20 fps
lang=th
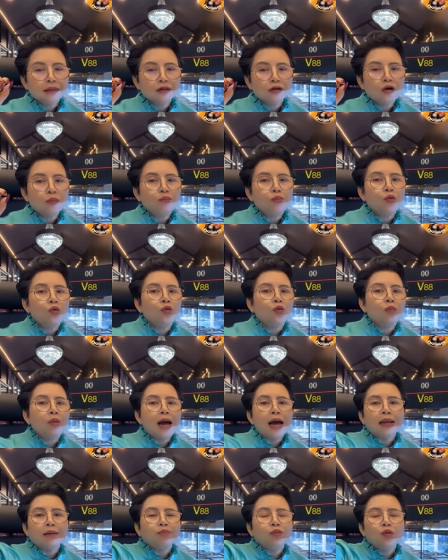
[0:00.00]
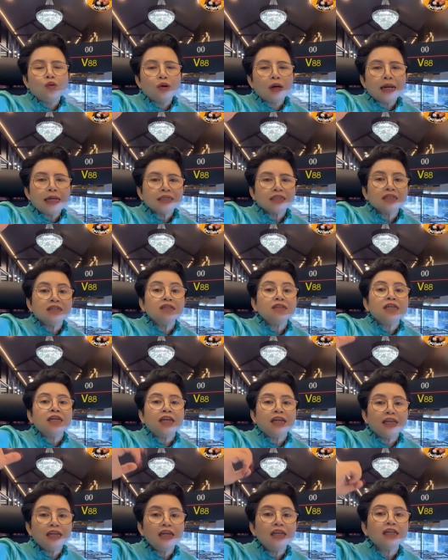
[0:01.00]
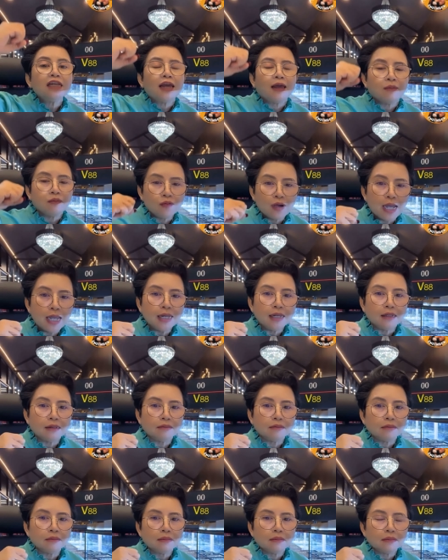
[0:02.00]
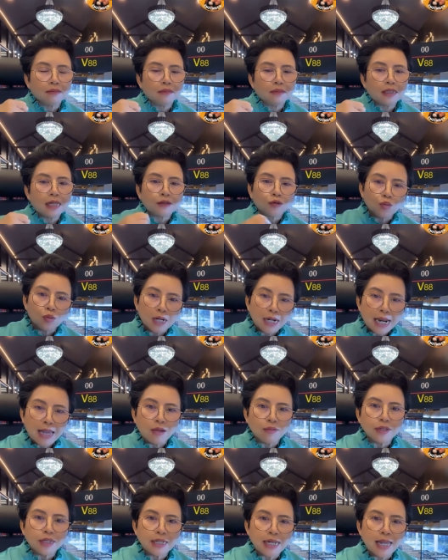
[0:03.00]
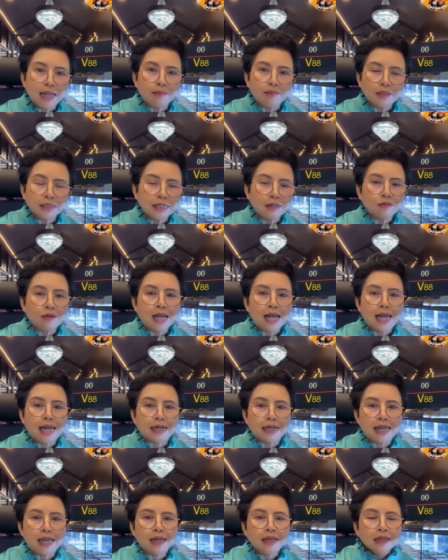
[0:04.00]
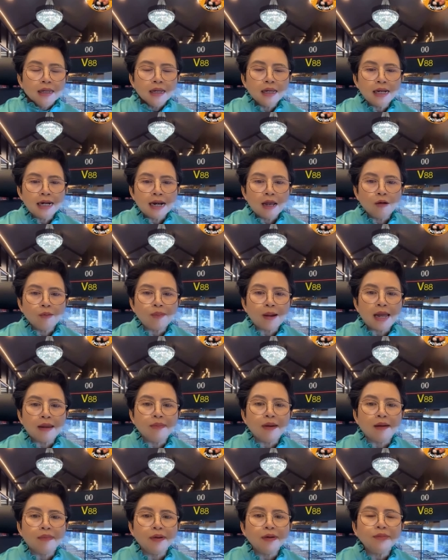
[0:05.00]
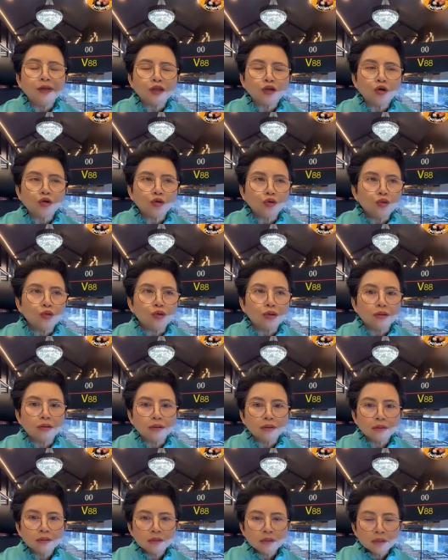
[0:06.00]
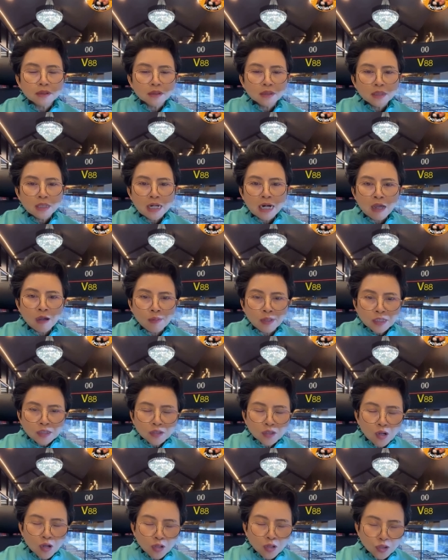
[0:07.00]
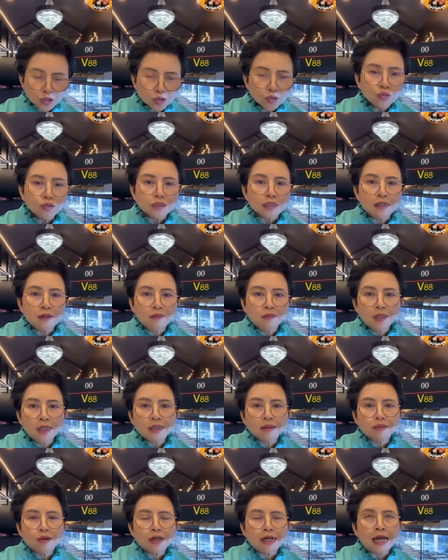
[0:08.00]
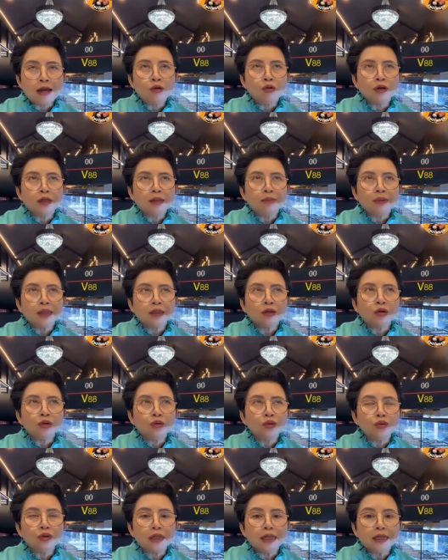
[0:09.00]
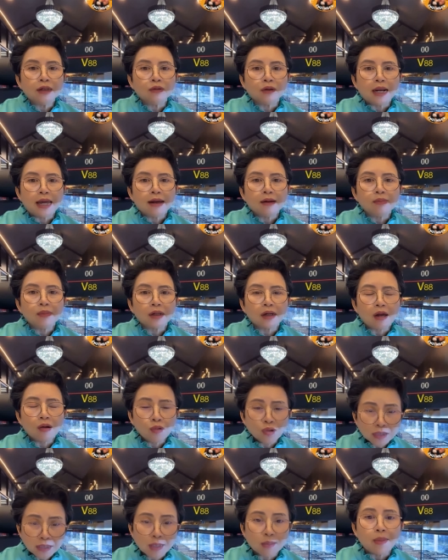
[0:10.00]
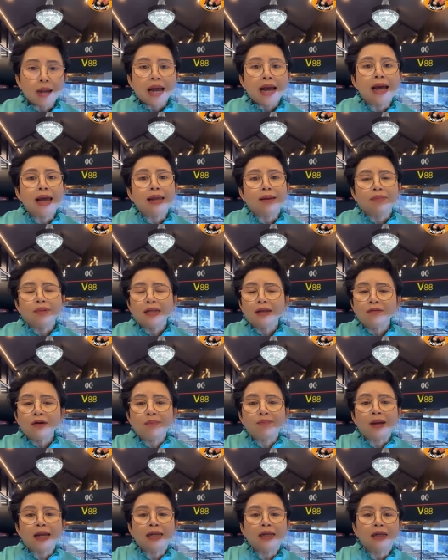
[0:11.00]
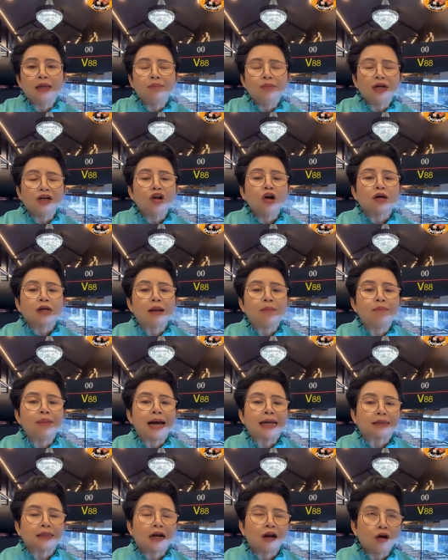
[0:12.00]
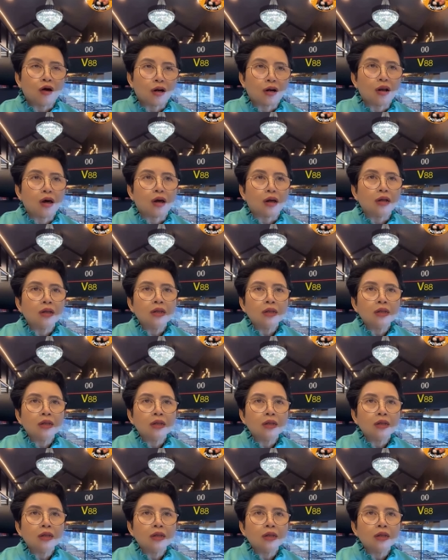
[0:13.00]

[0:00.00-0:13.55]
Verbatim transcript: ก็ปลูกบ้านปลูกอะไรซื้อที่ดินเก็บไว้นะตัวเรานี่นะไม่ใช่ว่านะ เราไปแบบไม่มีต้นทุนเราไปต่อสู้ชีวิต เพราะนะคนที่มีต้นทุนดีอยู่แล้ว มันเขาก็สบาย ไม่ได้ว่าไปเมืองนอกลำบากตลอดหรอก